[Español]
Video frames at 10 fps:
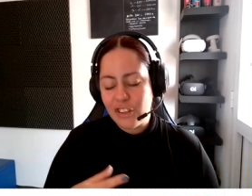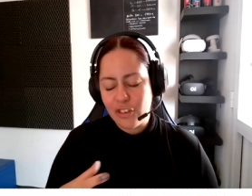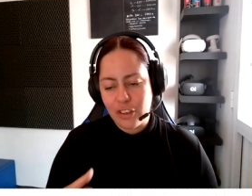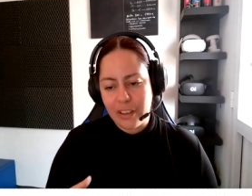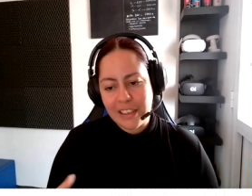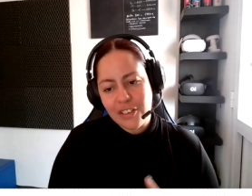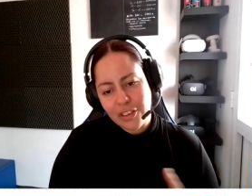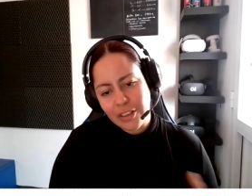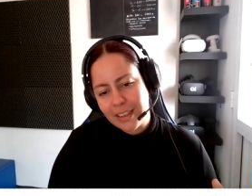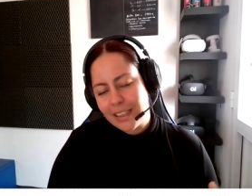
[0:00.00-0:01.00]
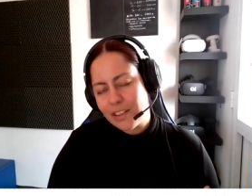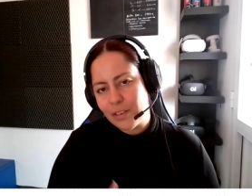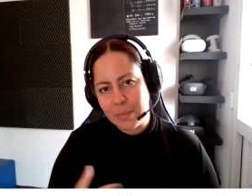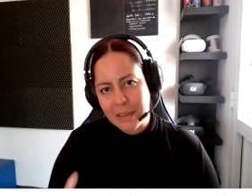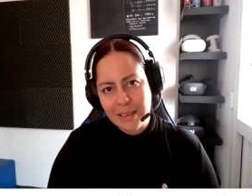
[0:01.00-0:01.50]
son acciones y
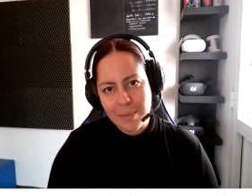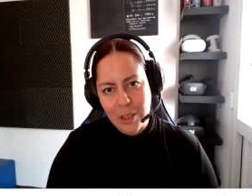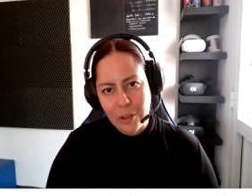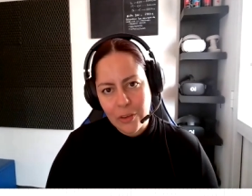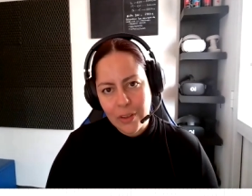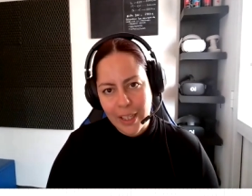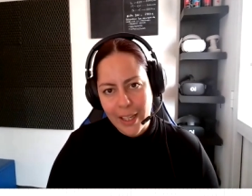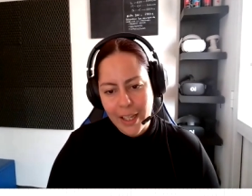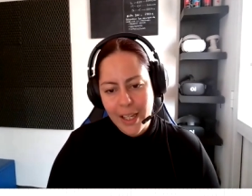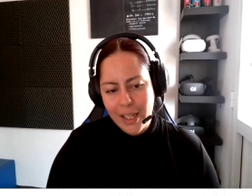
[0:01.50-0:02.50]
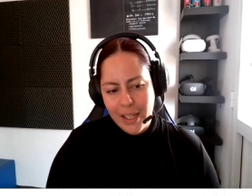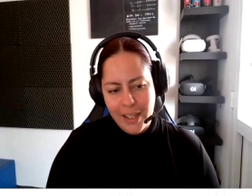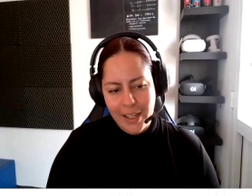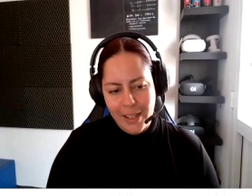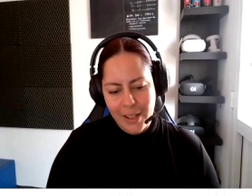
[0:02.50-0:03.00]
son pensamientos que
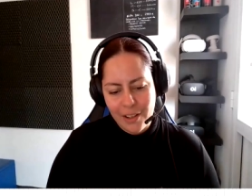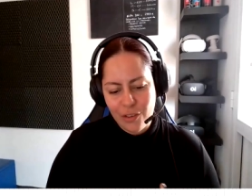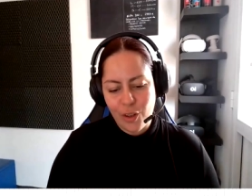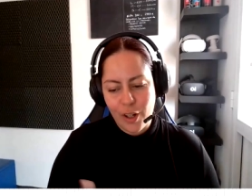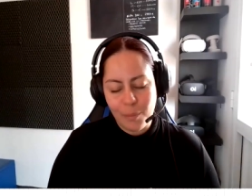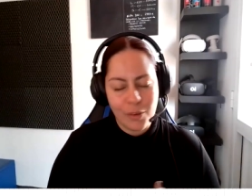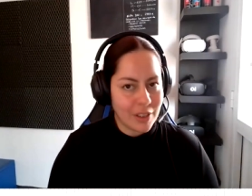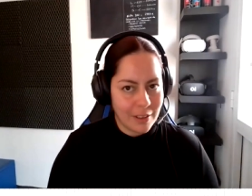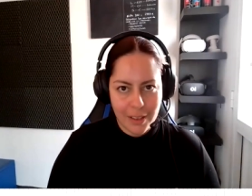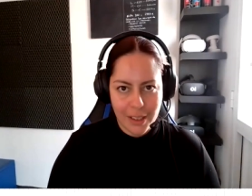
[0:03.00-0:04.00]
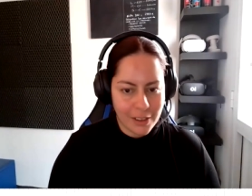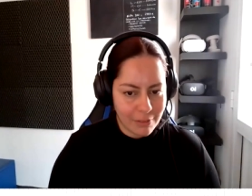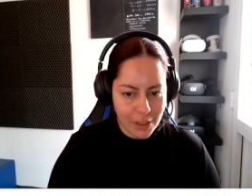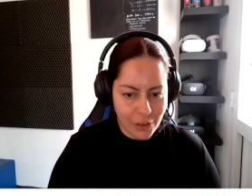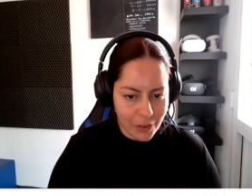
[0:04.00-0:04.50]
eh, solemos trabajar
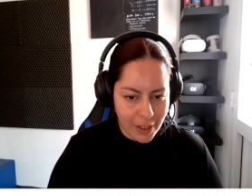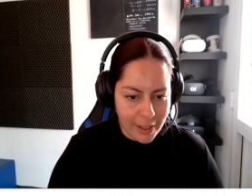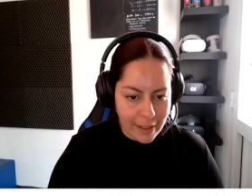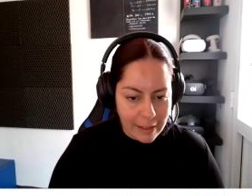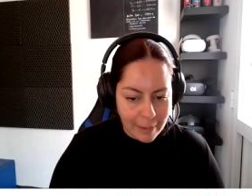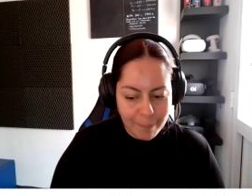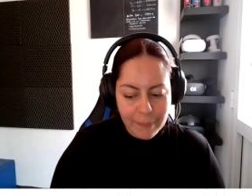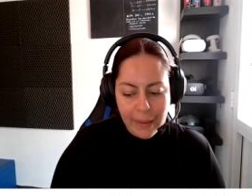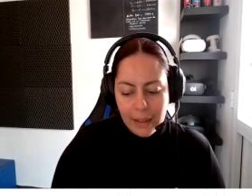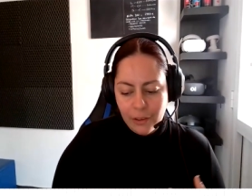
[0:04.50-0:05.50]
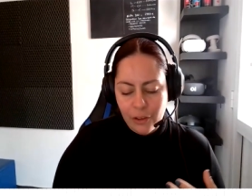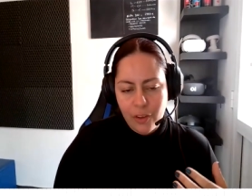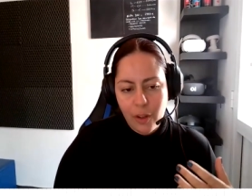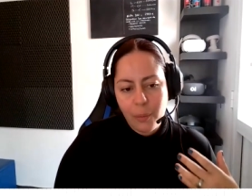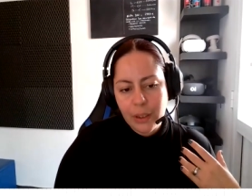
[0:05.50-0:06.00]
en nuestro día a día.
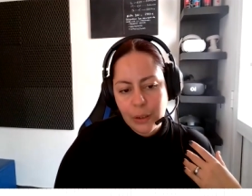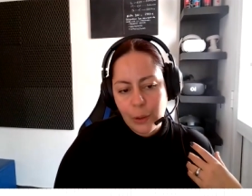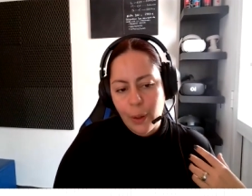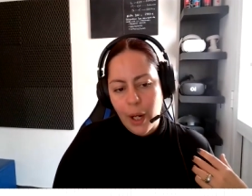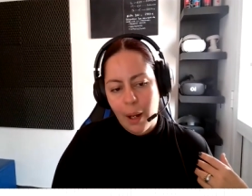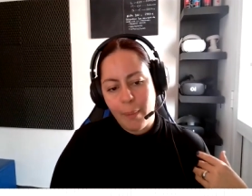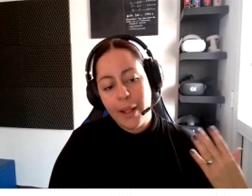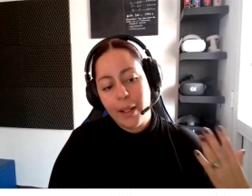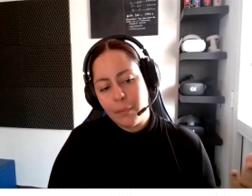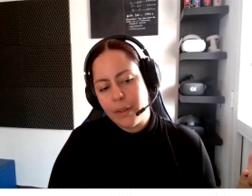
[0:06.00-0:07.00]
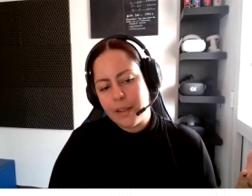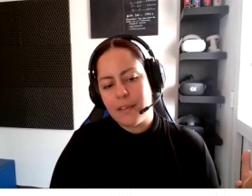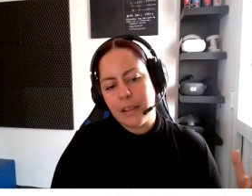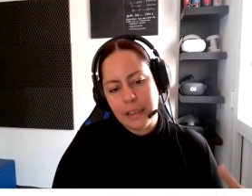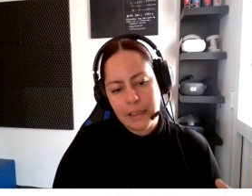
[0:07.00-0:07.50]
Entonces, cuando hablamos de
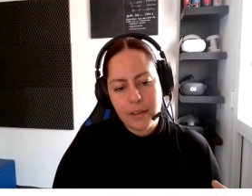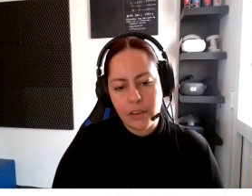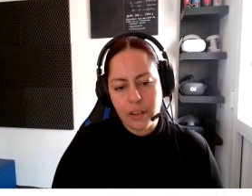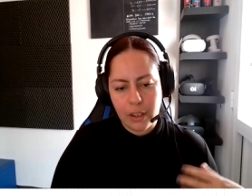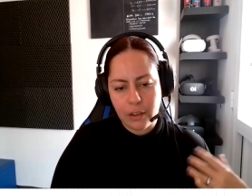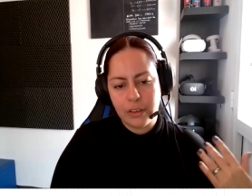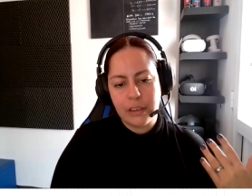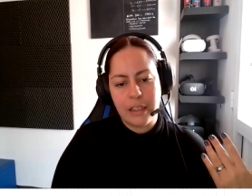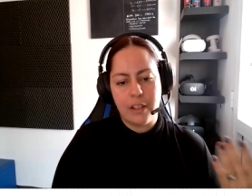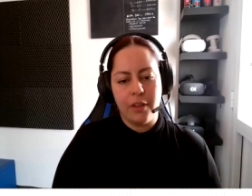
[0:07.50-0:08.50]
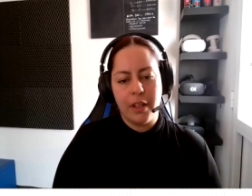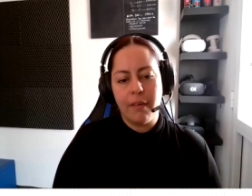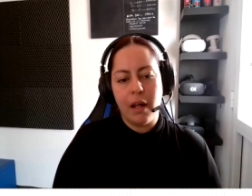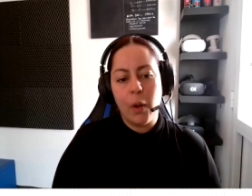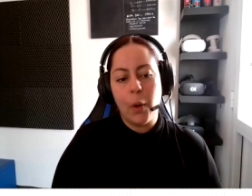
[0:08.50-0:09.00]
esa creación de contenido
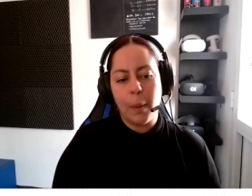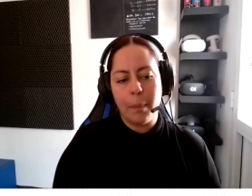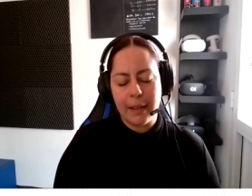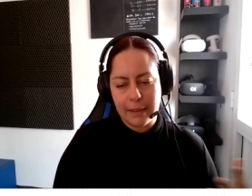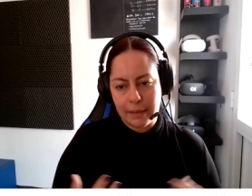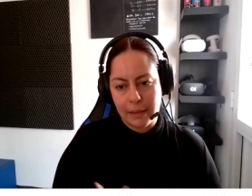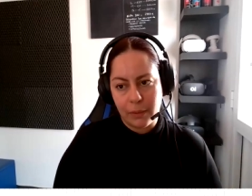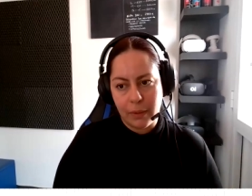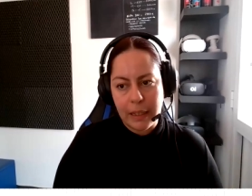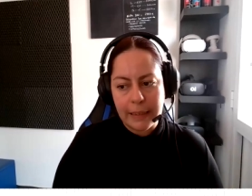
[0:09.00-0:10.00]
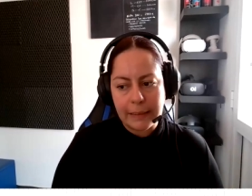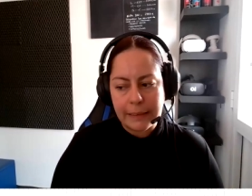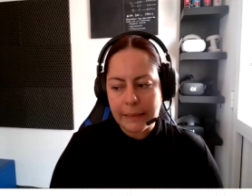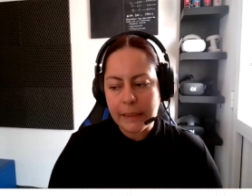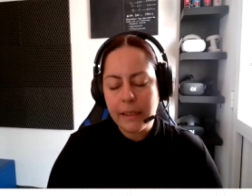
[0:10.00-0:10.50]
de valor para atraer un
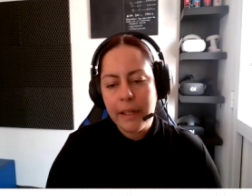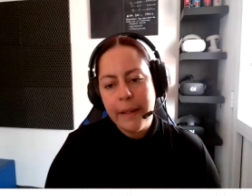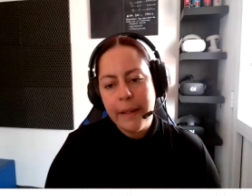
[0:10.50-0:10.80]
cliente,